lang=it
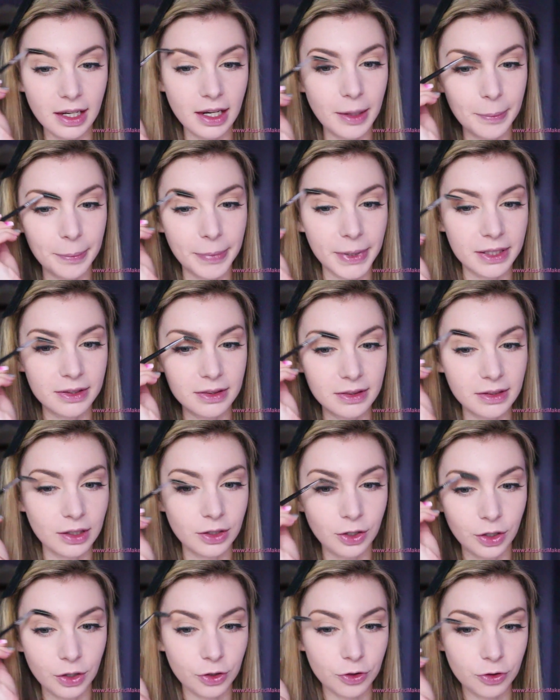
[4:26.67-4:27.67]
le
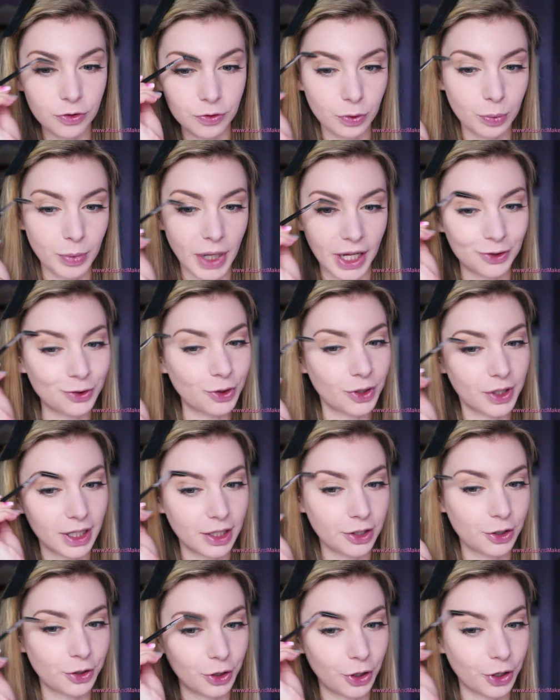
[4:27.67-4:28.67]
pettino sfumando anche
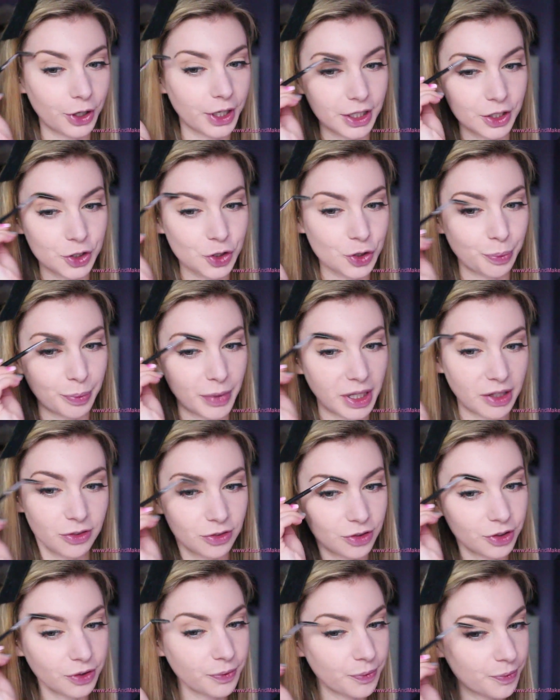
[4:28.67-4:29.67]
il colore che ci ho
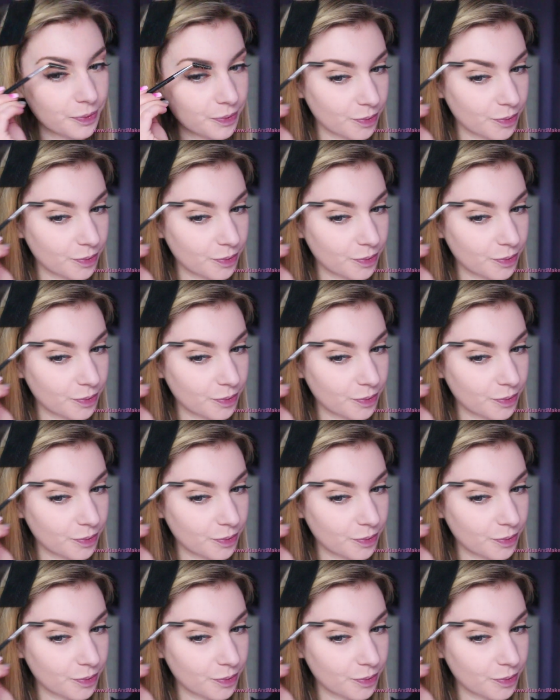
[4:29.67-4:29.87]
messo.